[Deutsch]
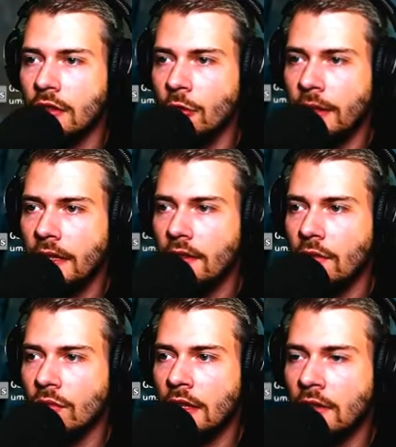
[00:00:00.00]
Ich glaube
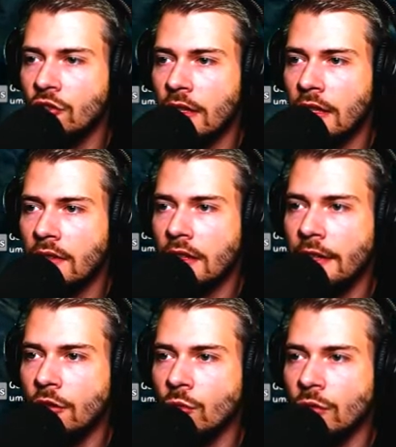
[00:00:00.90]
jetzt. Und dann schnell das
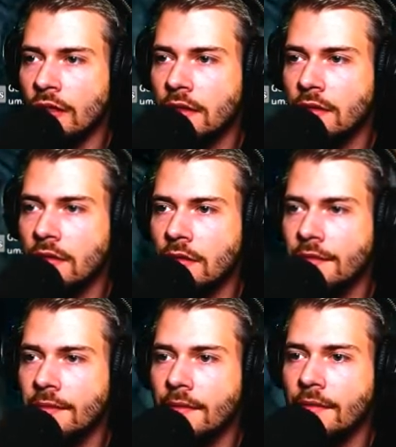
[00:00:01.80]
kleine drunter.
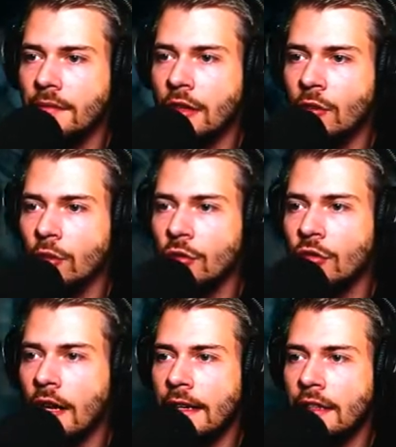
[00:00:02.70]
Dann sollte es
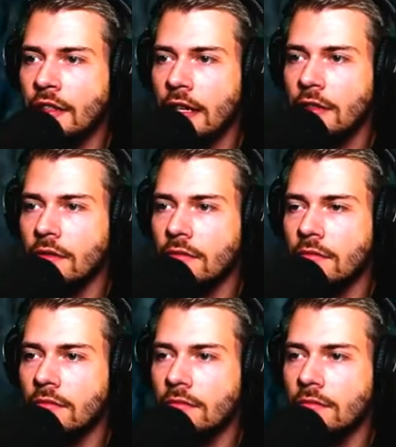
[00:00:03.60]
doch eigentlich halten.